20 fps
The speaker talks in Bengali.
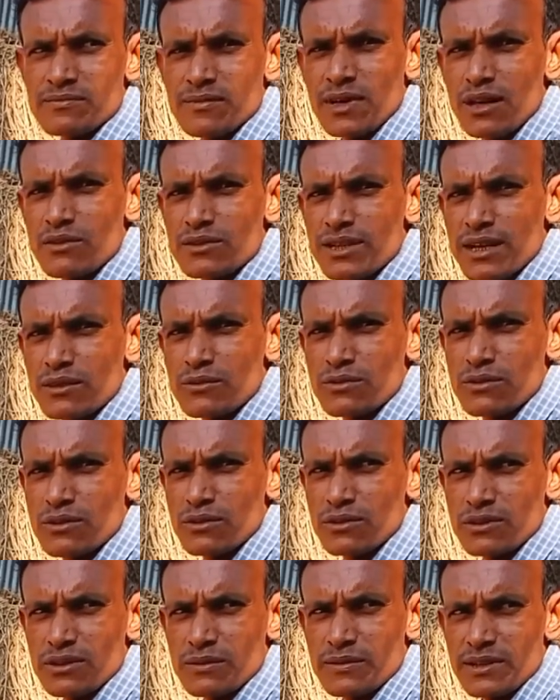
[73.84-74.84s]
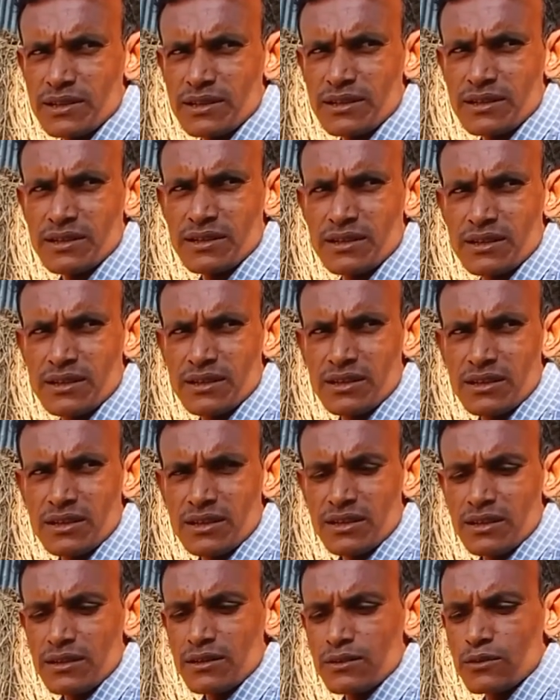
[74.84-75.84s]
ভালো জাত উন্নয়ন করতে পারেন
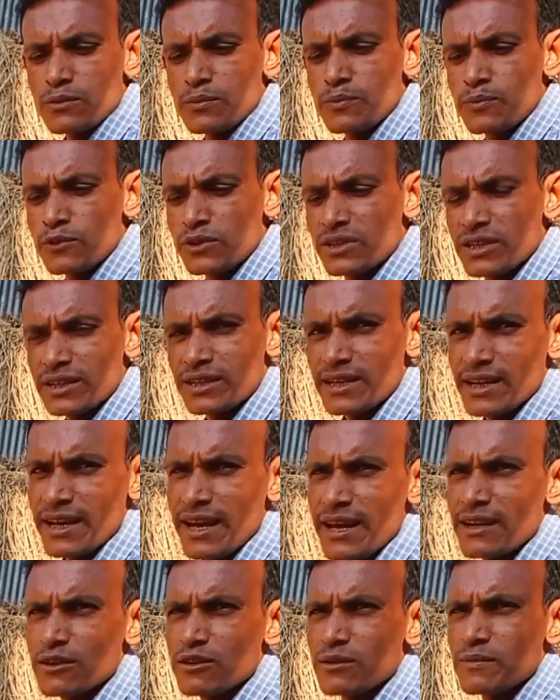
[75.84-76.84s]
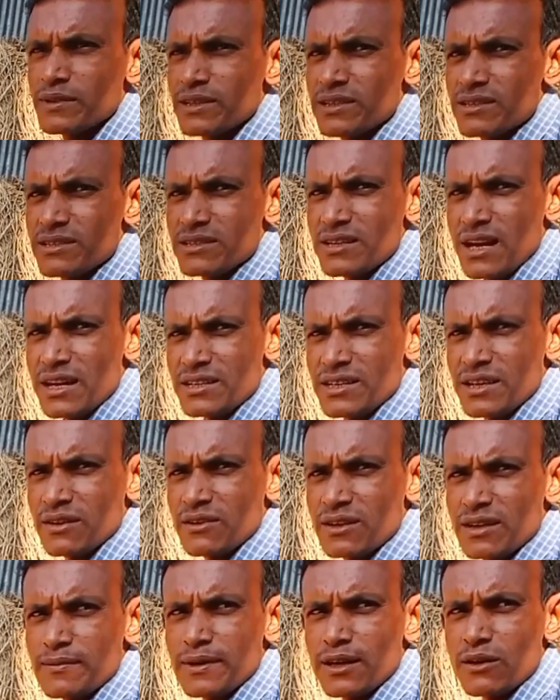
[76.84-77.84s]
তো প্রত্যেকটা এআই কর্মী আশা
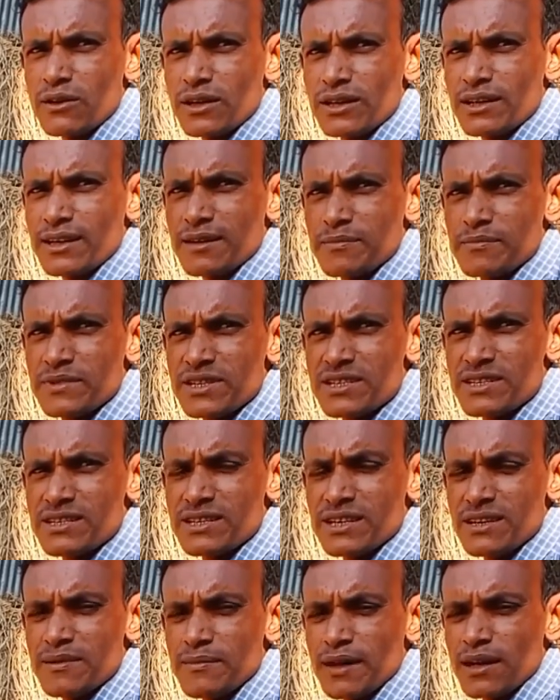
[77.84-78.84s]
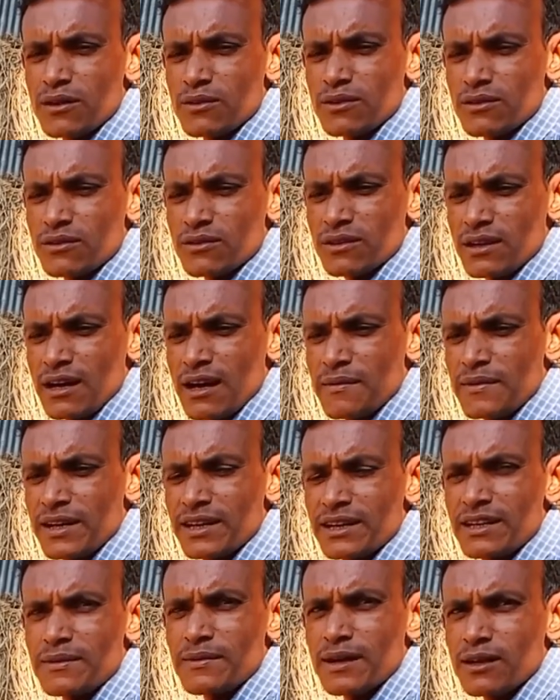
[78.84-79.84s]
করে ভালো একটা বীজ দিয়ে ভালো
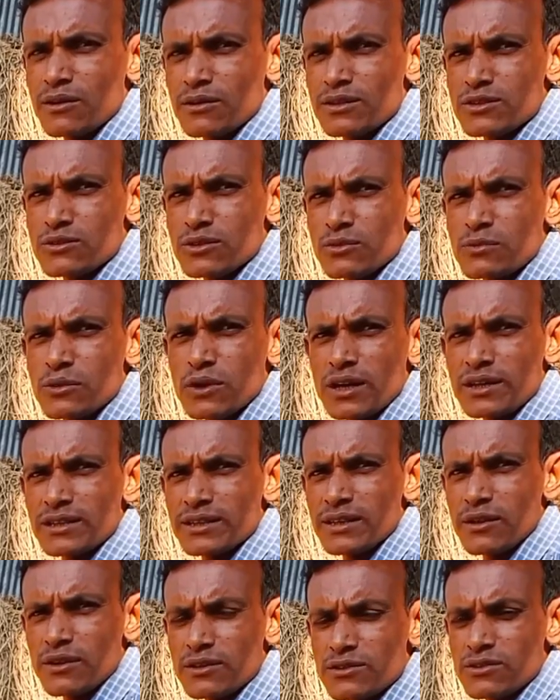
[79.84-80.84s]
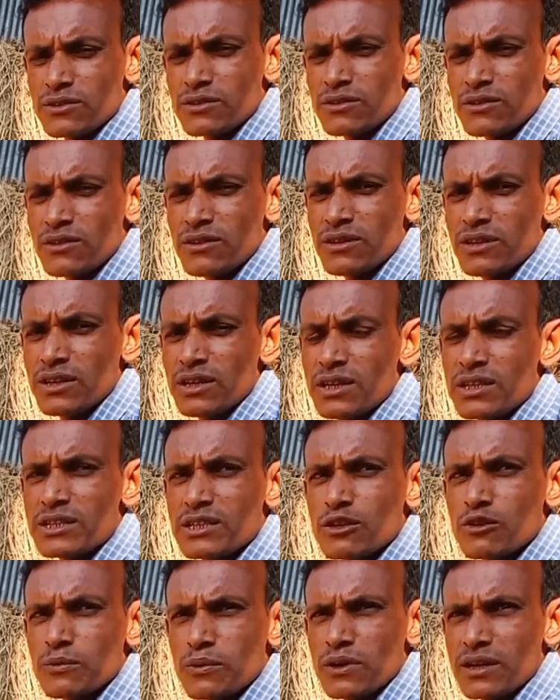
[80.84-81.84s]
খামারিকে ভালো কিছু উপহার দেওয়ার জন্য
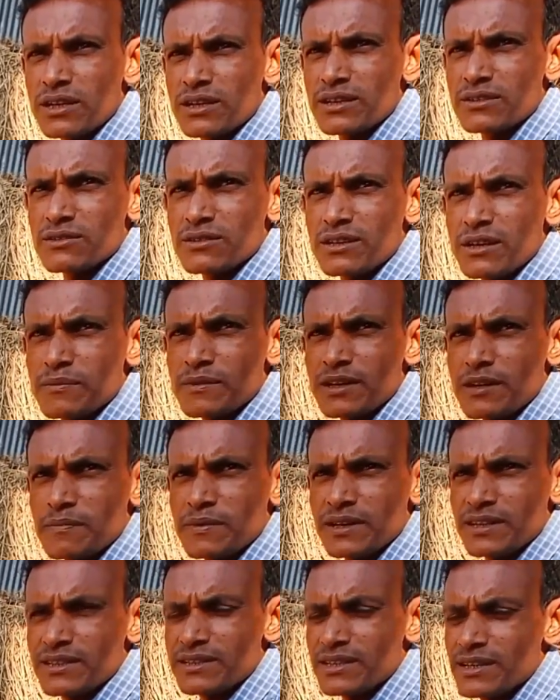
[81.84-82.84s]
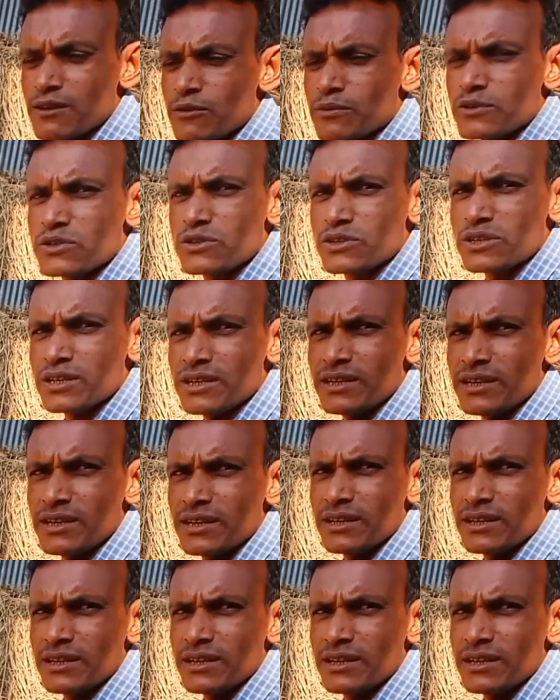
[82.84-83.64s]
সে উপহারটি যদি আপনারা পেতে চান অবশ্যই